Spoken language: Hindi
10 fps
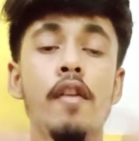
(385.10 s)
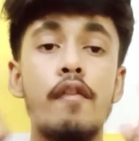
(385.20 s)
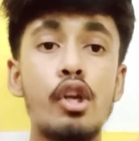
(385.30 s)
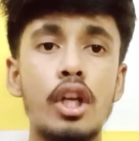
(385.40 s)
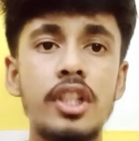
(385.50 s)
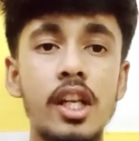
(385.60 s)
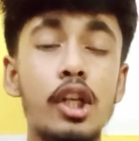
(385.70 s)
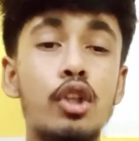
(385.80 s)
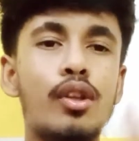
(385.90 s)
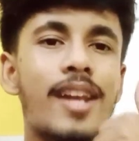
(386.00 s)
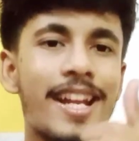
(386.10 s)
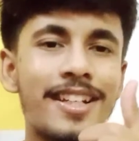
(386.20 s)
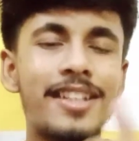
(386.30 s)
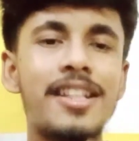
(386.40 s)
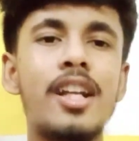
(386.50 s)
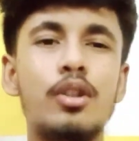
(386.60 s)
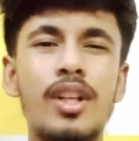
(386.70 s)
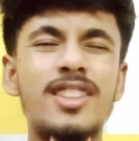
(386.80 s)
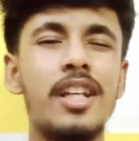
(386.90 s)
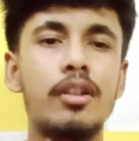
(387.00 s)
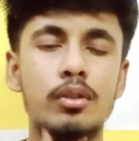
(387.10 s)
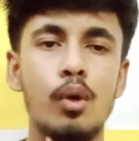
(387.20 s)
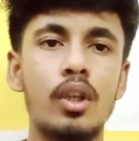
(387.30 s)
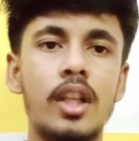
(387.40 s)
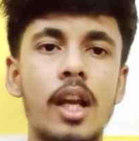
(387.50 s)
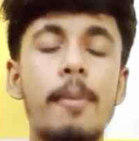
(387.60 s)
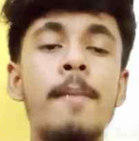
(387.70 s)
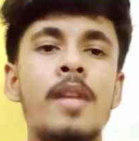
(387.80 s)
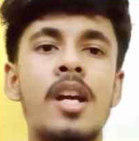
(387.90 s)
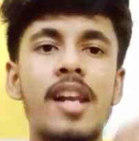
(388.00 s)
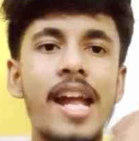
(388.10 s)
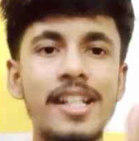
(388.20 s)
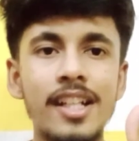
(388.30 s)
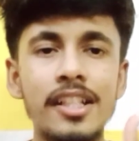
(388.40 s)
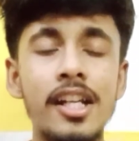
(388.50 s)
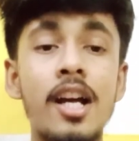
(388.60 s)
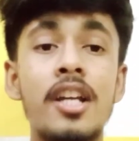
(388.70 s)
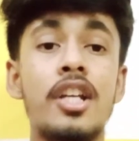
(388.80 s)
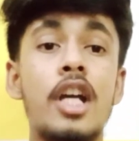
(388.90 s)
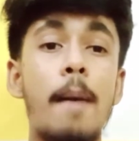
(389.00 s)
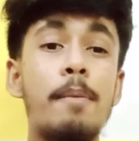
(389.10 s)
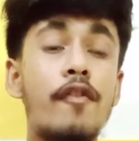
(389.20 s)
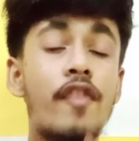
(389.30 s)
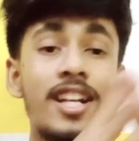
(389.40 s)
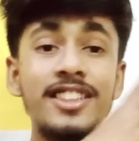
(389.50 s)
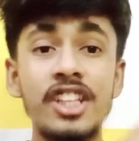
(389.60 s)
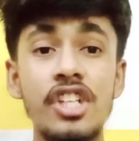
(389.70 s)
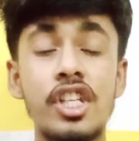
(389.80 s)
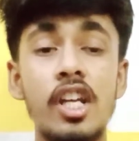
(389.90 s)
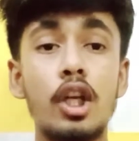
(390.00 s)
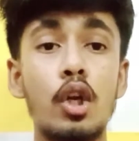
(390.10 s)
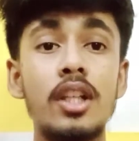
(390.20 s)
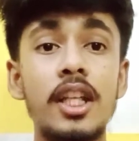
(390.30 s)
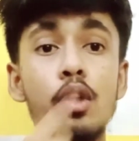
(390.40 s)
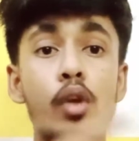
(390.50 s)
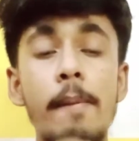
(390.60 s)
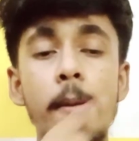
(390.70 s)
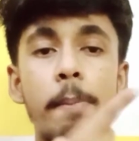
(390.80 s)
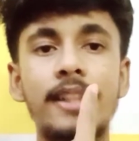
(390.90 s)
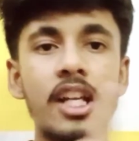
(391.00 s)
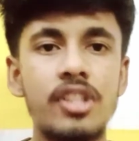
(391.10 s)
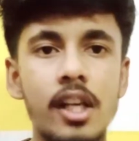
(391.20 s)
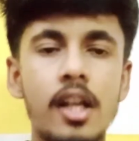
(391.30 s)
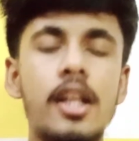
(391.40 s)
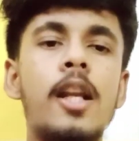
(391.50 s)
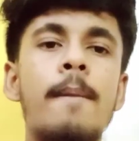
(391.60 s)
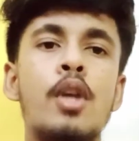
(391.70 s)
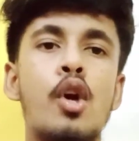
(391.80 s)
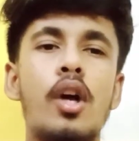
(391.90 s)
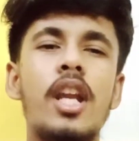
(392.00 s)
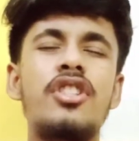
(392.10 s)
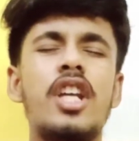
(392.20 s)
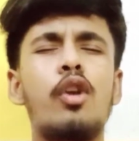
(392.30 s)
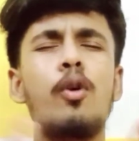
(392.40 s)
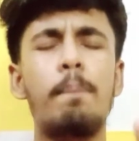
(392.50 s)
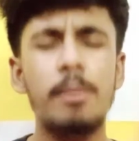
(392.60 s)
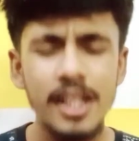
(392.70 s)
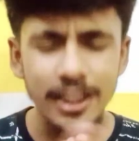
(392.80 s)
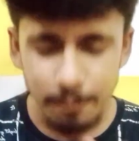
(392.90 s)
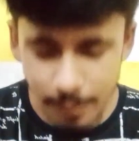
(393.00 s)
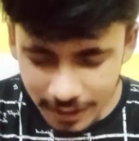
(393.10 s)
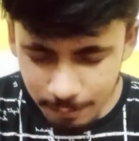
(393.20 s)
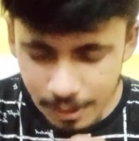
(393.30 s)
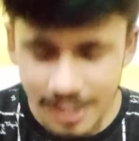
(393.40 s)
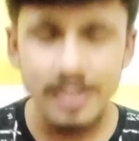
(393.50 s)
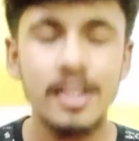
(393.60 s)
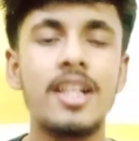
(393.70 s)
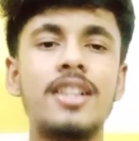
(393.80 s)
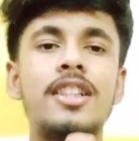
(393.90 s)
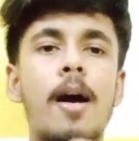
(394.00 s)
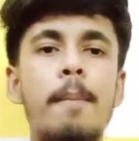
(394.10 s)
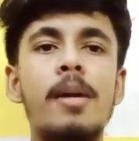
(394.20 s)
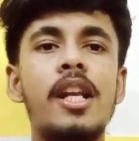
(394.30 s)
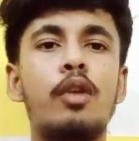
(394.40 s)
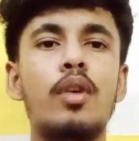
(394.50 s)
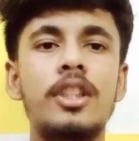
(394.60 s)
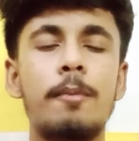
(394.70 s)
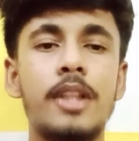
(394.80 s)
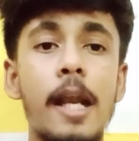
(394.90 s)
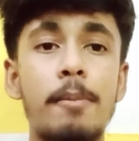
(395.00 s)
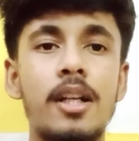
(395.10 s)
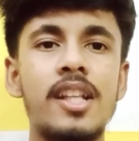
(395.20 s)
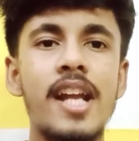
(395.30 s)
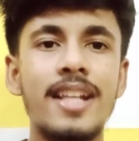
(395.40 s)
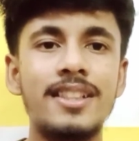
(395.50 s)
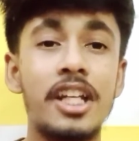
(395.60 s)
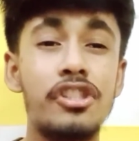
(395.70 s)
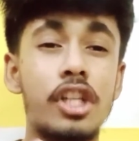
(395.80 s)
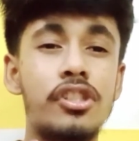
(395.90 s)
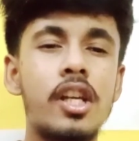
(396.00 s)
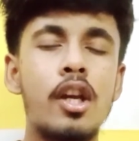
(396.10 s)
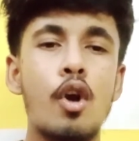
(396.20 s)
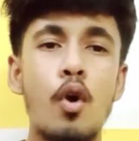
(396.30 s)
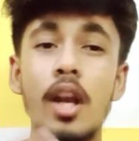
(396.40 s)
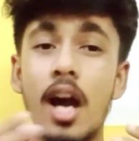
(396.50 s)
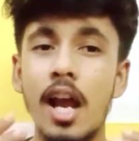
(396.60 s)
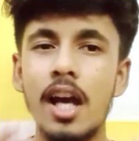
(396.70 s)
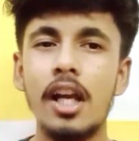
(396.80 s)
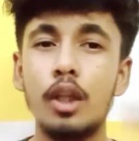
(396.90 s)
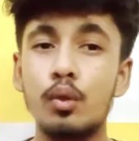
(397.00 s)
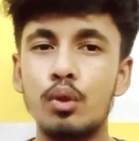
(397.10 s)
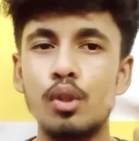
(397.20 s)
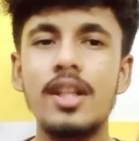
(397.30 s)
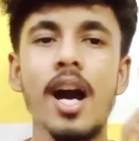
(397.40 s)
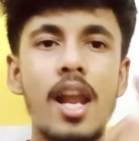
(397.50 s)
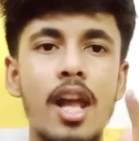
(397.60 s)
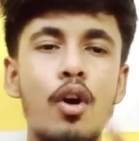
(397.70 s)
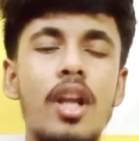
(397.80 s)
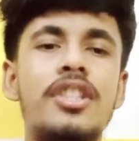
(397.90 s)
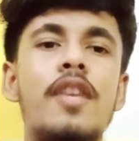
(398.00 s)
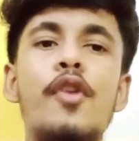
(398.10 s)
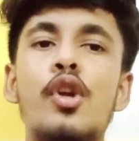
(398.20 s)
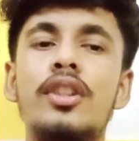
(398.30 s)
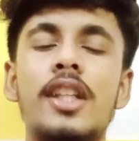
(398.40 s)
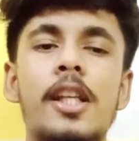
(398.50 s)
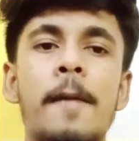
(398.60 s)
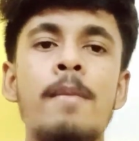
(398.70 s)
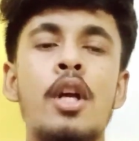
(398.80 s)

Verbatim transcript: वीडियो अच्छी लगी हो तो लाइक कर देना थोड़ा सा थ्रोट खराब है लाइक कर देना अपने फ्रेंड्स के साथ शेयर करो यार ताकि उन्हें भी पता चले ठीक है ना और यार चैनल को प्लीज प्लीज प्लीज इट्स अ हम्बल रिक्वेस्ट सब्सक्राइब कर देना ऐसे अच्छे अच्छे और अलग अलग दूसरों से अलग और अच्छी वीडियोज़ के लिए